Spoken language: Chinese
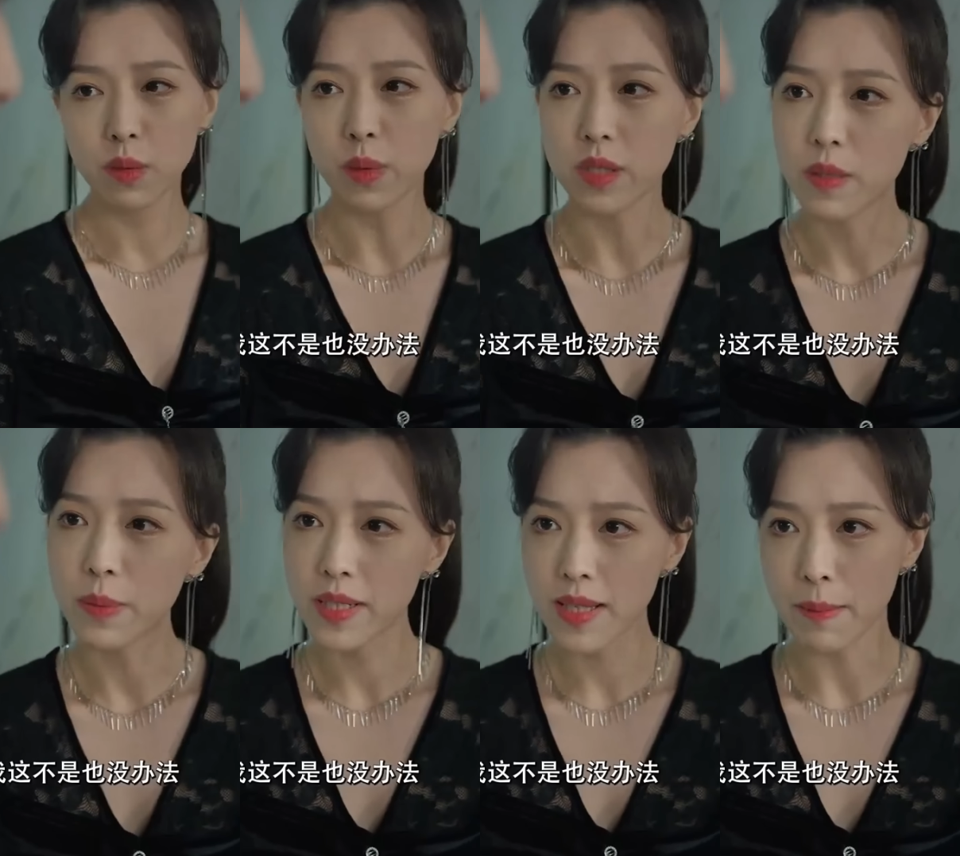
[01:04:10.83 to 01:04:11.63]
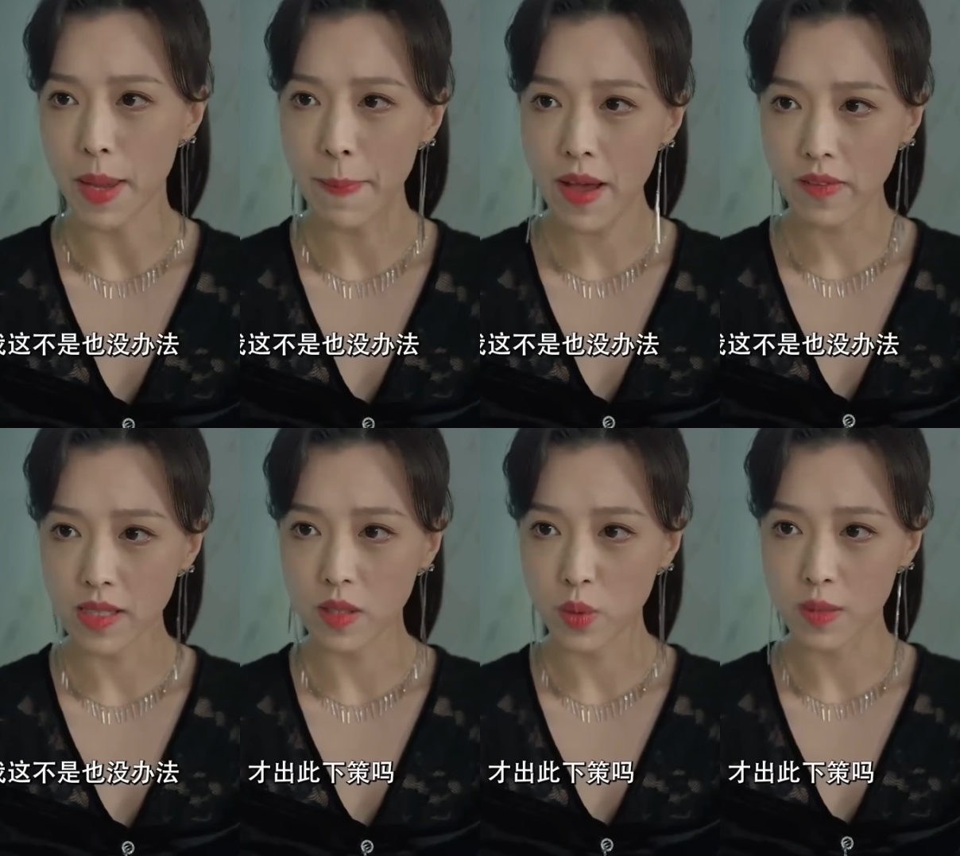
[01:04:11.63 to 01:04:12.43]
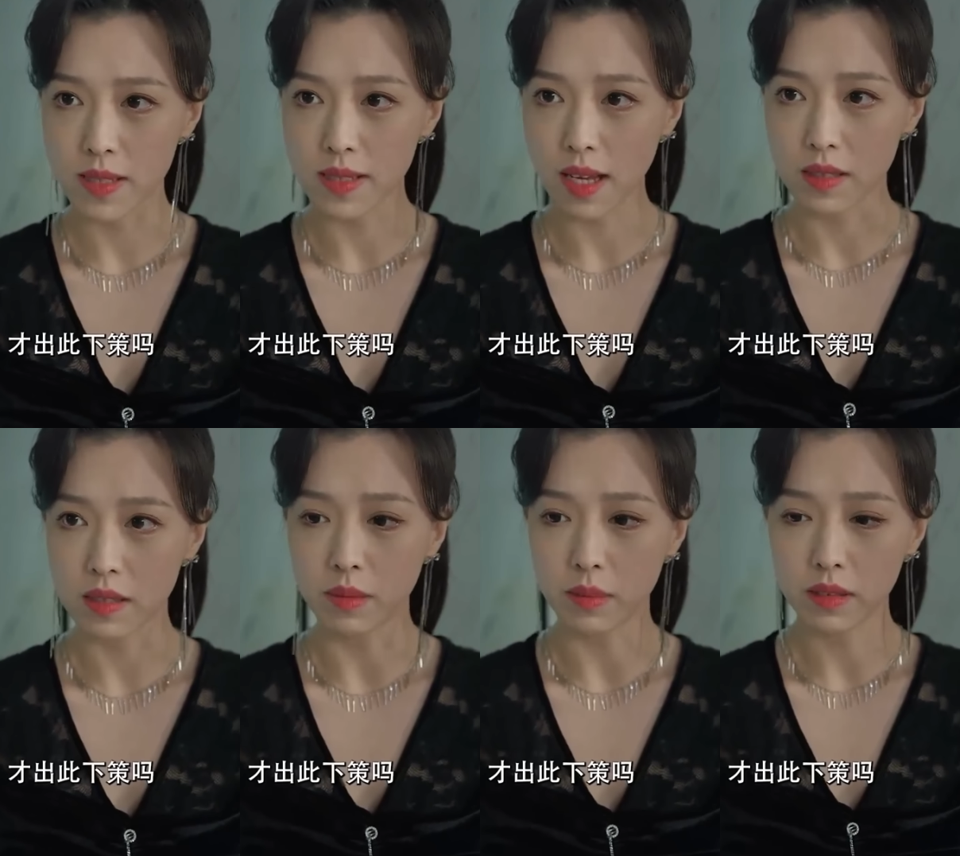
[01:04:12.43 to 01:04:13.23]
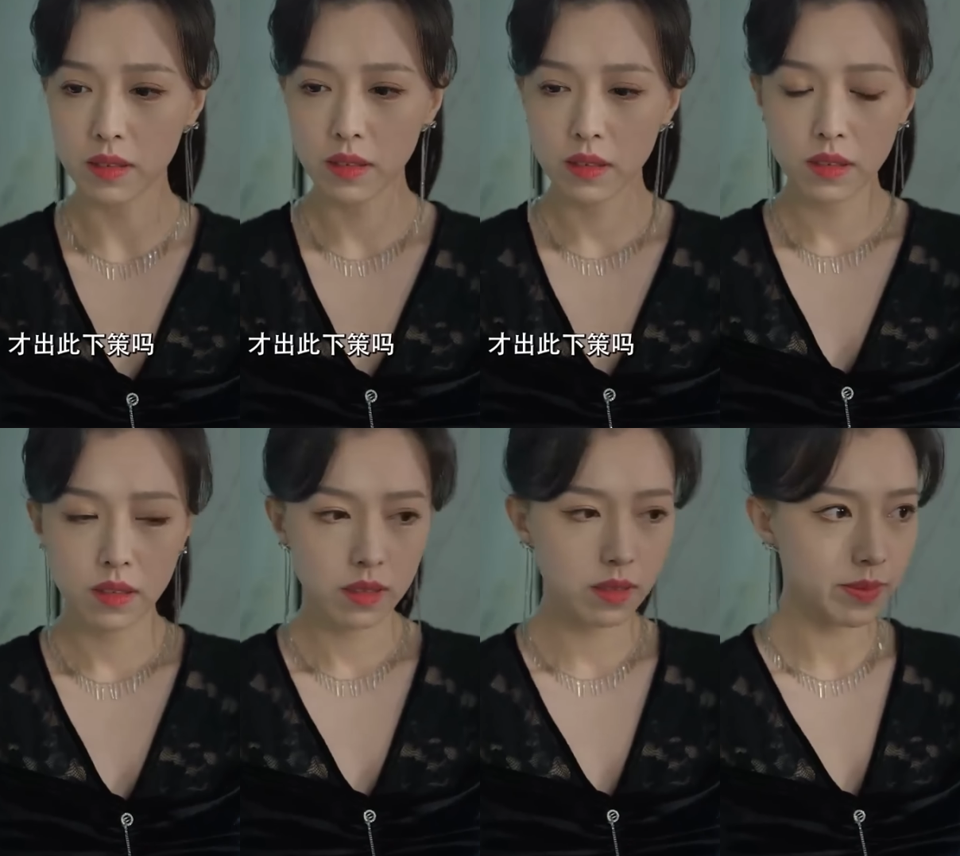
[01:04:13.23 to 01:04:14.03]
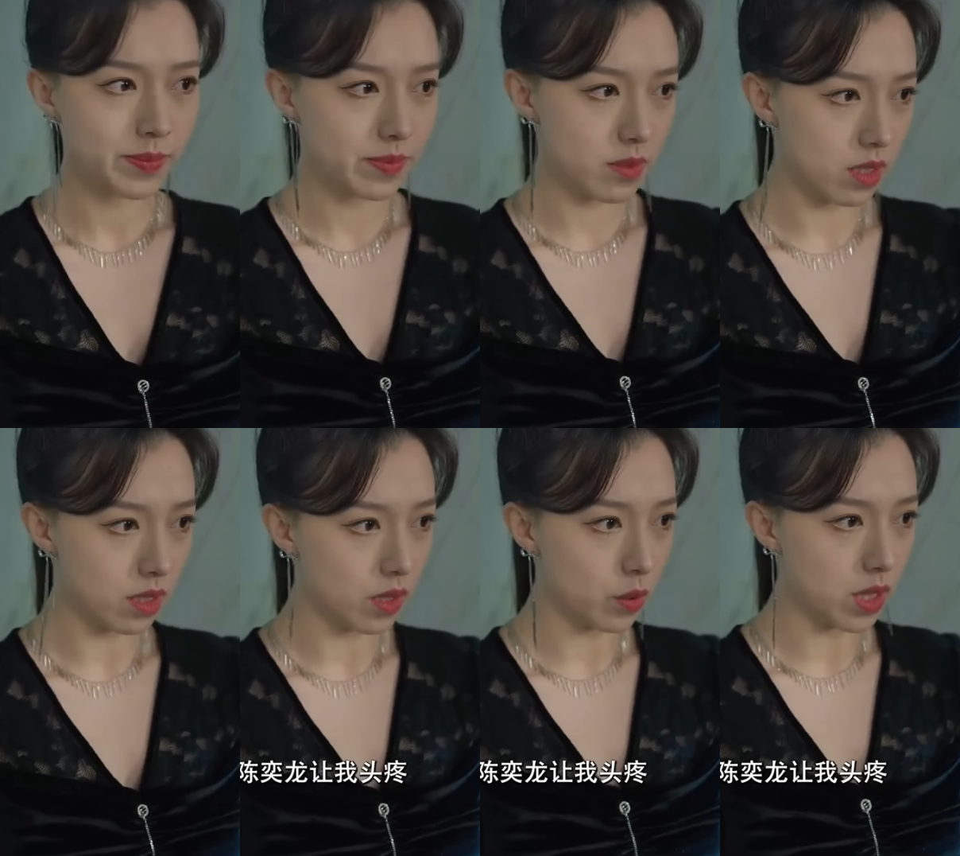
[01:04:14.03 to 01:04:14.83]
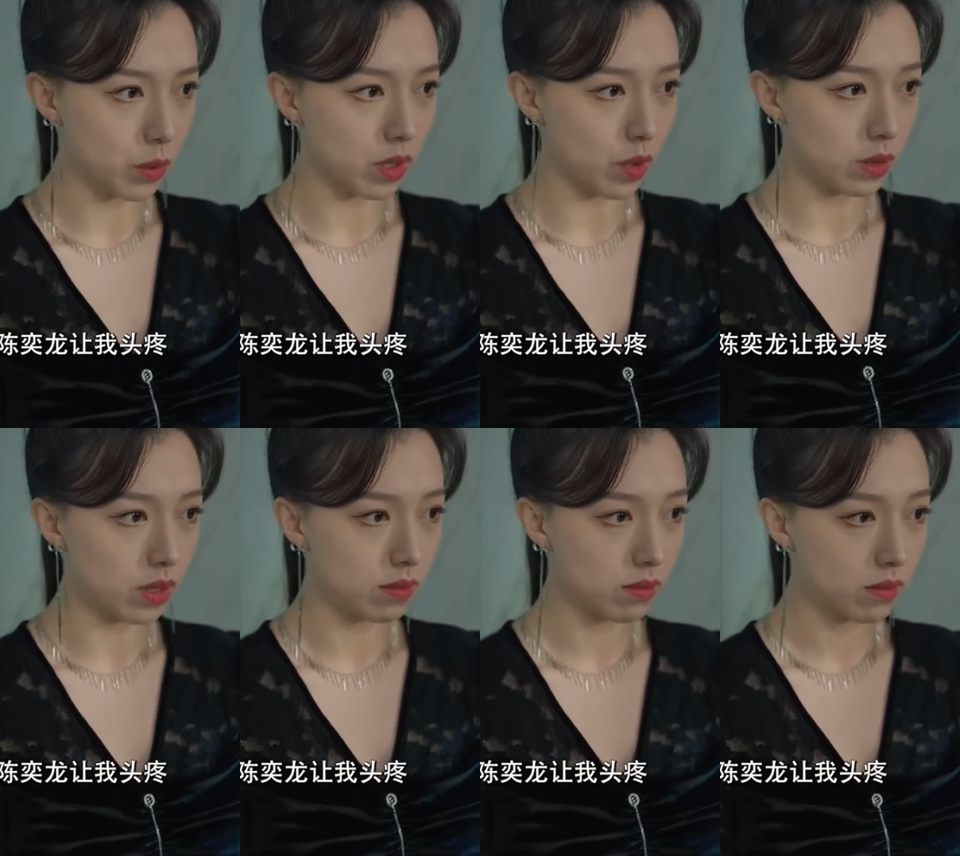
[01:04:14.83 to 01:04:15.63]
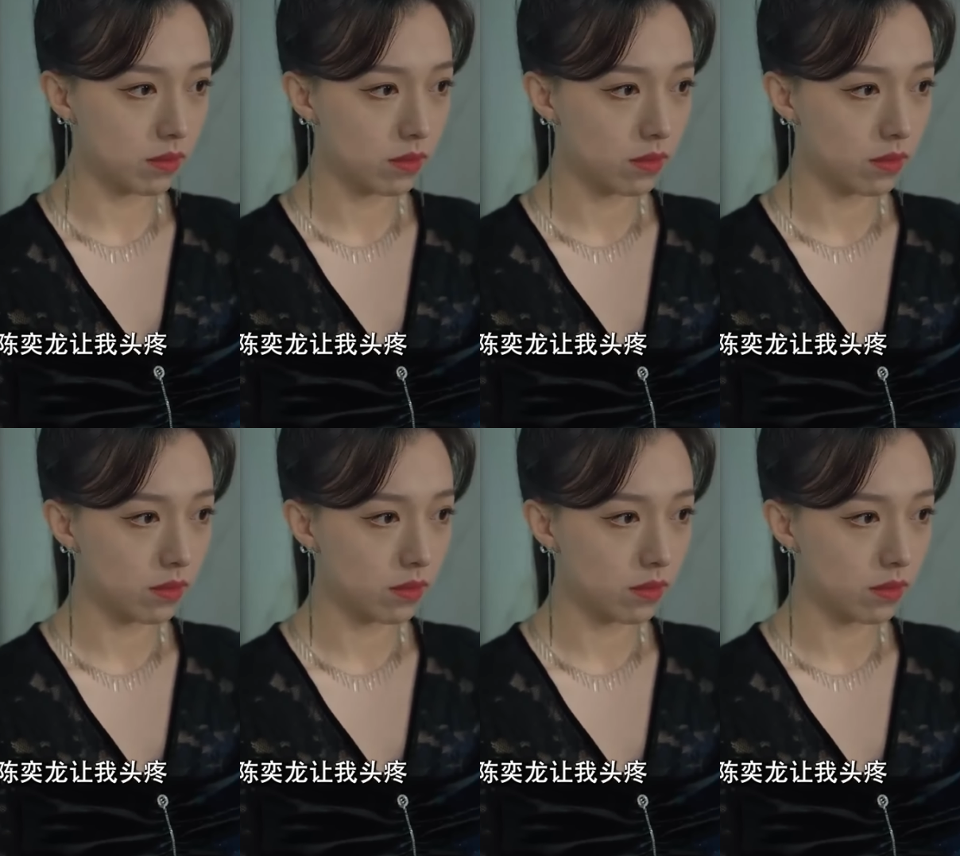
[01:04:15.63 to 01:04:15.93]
我这不是也没办法才出此下策吗？陈一龙让我头疼。